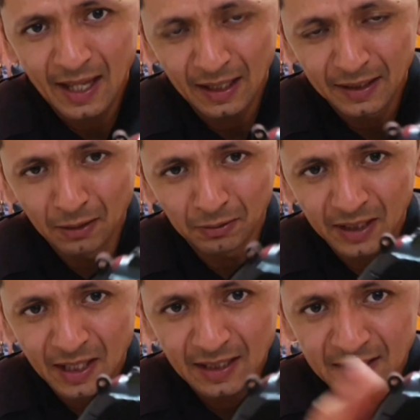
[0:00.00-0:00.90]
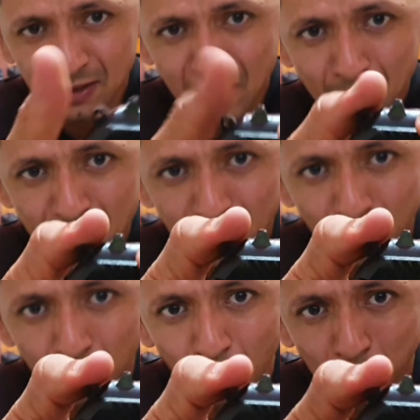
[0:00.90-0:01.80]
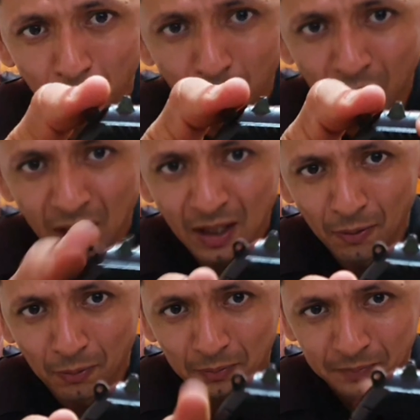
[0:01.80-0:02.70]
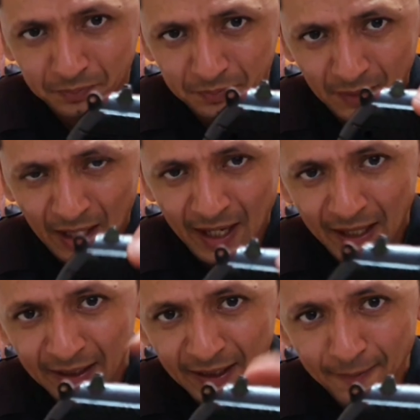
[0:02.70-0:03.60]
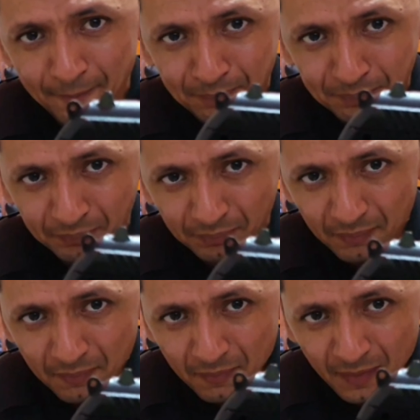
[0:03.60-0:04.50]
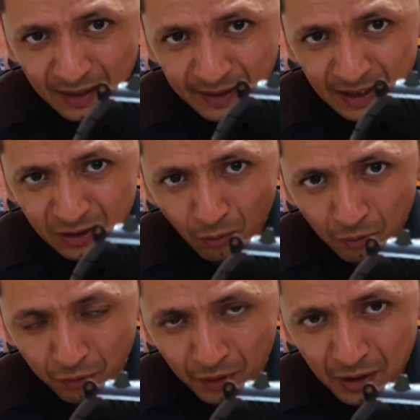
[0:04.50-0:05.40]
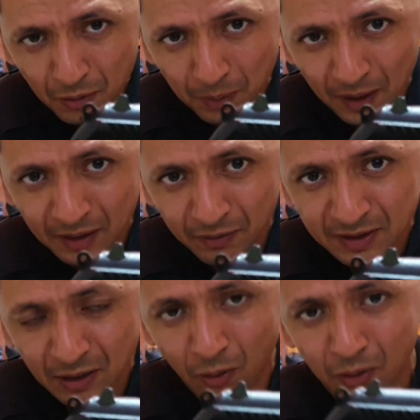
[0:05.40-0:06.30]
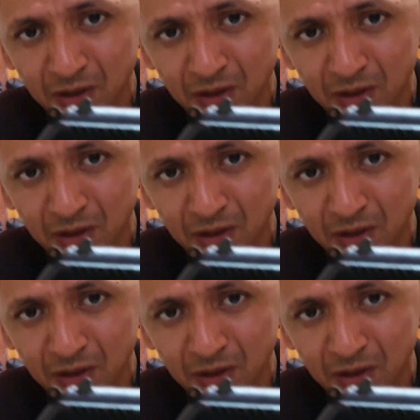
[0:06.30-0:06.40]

ela não tem acionamento duplo do cão, ela tem só um furinho para que você